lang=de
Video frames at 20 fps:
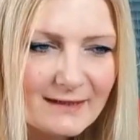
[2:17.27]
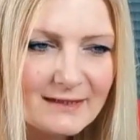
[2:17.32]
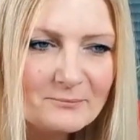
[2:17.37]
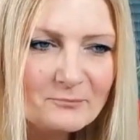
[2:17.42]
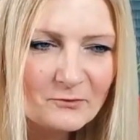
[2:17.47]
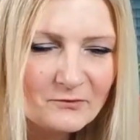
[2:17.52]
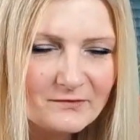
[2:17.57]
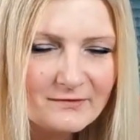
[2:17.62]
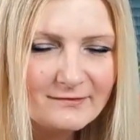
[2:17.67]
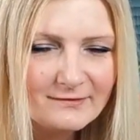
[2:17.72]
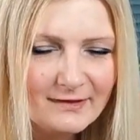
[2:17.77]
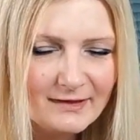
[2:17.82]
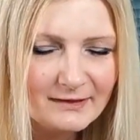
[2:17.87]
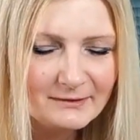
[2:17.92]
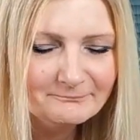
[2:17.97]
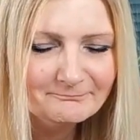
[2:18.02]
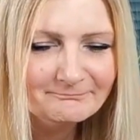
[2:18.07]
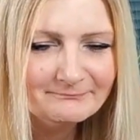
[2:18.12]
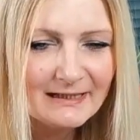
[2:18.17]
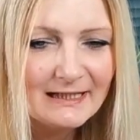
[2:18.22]
Ich muss es
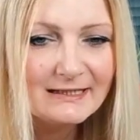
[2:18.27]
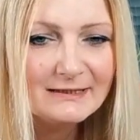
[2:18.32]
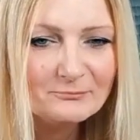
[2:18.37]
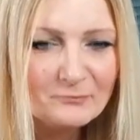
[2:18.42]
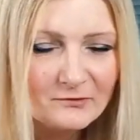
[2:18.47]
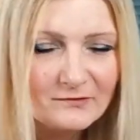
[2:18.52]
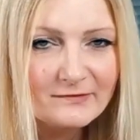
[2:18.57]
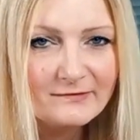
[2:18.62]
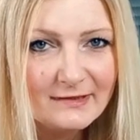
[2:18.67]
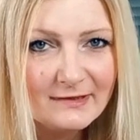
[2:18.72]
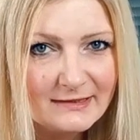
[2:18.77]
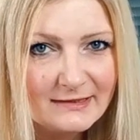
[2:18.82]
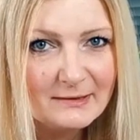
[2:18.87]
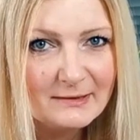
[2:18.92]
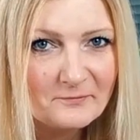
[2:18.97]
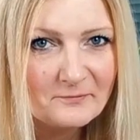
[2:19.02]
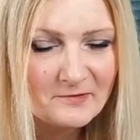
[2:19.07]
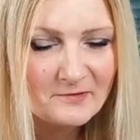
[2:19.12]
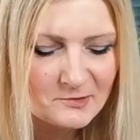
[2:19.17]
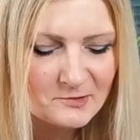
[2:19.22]
sagen. Ich muss es sagen, ich
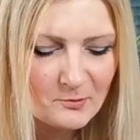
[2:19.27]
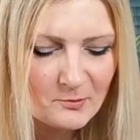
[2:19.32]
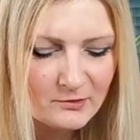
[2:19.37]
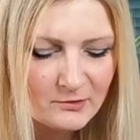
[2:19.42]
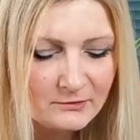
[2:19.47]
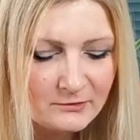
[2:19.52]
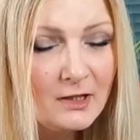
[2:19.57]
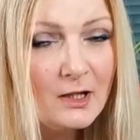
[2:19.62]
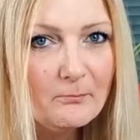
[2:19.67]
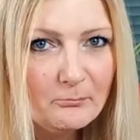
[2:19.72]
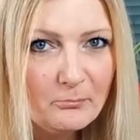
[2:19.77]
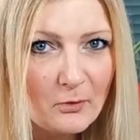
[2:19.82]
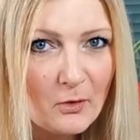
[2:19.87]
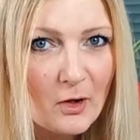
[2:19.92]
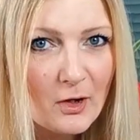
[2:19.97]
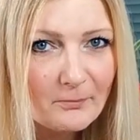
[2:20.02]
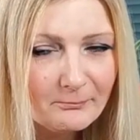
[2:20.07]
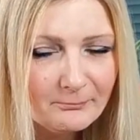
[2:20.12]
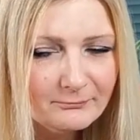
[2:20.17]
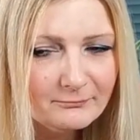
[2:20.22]
habe es versprochen.
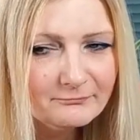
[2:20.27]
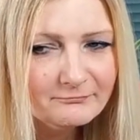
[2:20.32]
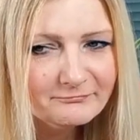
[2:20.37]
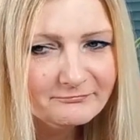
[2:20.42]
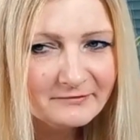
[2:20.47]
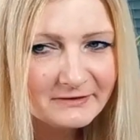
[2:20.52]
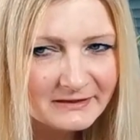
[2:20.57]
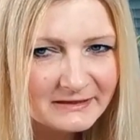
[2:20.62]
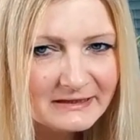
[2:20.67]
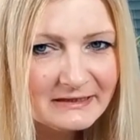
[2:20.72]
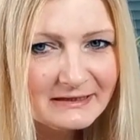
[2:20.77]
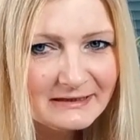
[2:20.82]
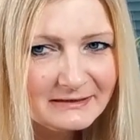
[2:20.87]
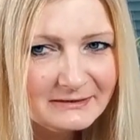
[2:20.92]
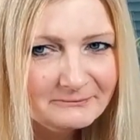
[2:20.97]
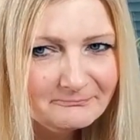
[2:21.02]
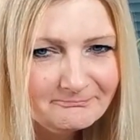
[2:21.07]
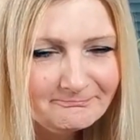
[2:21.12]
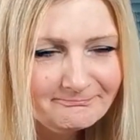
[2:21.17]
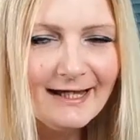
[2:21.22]
Bourbon
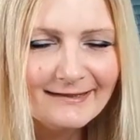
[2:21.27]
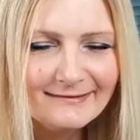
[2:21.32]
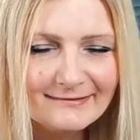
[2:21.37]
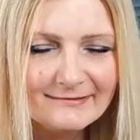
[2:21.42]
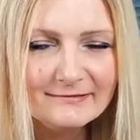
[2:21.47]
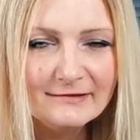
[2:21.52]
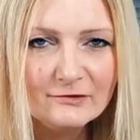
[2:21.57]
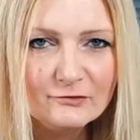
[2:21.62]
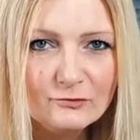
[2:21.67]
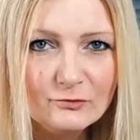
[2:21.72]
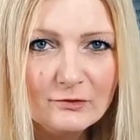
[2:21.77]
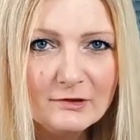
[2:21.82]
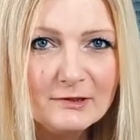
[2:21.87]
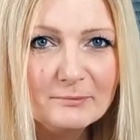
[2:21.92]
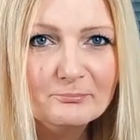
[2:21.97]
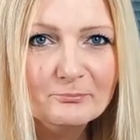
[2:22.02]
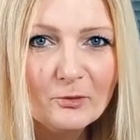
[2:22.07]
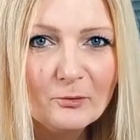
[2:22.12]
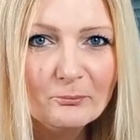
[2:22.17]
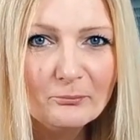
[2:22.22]
Vanille. Es ist
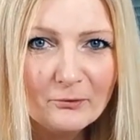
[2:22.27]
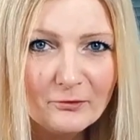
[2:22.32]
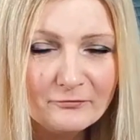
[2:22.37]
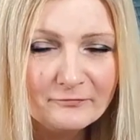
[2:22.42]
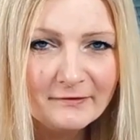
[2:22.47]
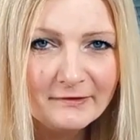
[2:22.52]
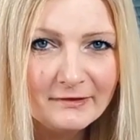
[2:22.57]
natürlich Bonbon